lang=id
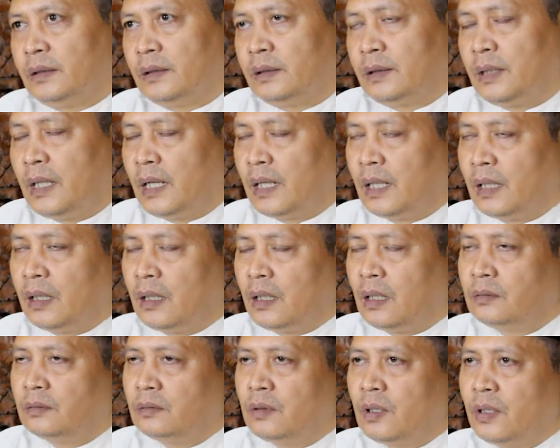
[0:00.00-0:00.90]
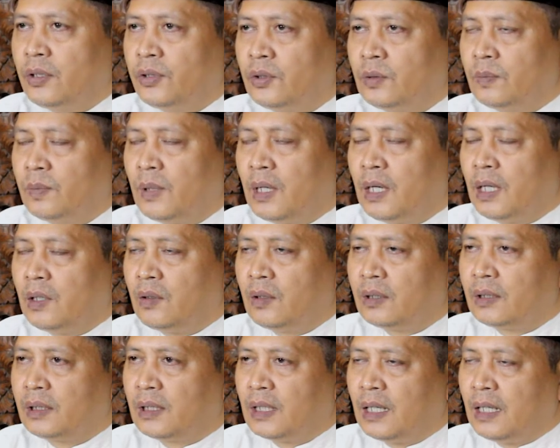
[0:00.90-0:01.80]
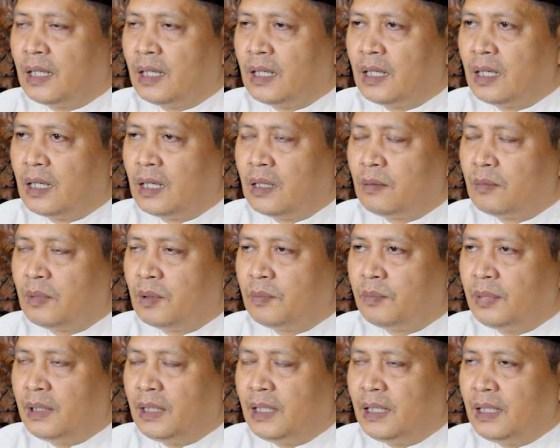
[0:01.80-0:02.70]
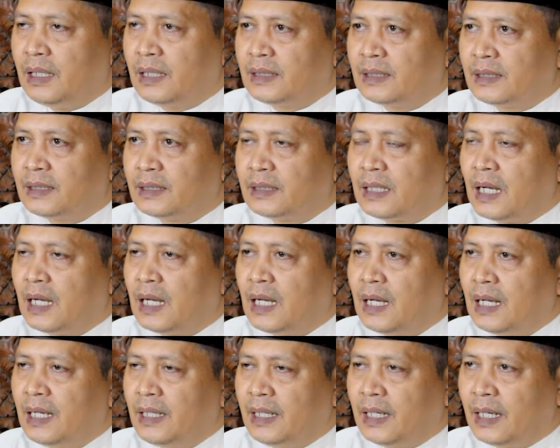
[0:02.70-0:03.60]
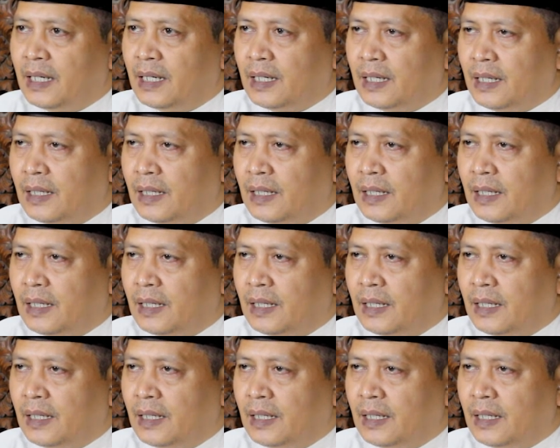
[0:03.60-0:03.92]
Sedangkan Allah Subhanahu wa taala memberikan cahaya